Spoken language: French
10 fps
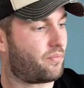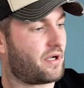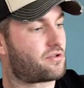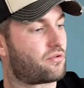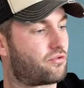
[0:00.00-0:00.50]
on
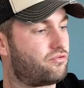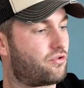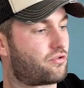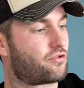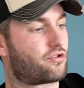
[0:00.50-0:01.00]
part sur toute
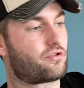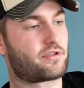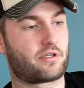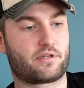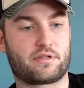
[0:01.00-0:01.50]
autre
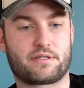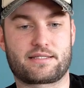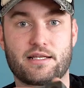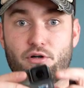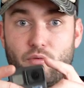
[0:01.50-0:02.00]
chose,
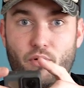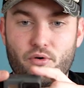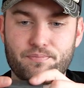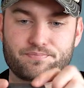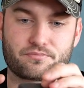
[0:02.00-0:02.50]
c'est les
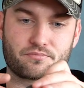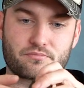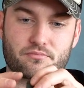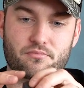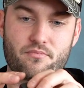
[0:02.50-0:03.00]
GoPro.
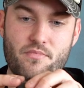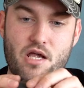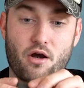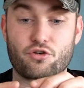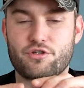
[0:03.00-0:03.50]

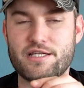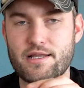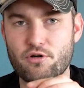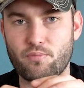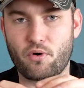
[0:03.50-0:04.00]
Alors je dis
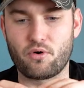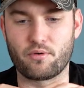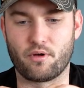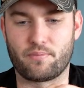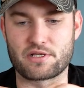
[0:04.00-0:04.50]
les
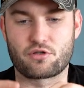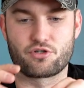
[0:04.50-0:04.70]
GoPro euh, parce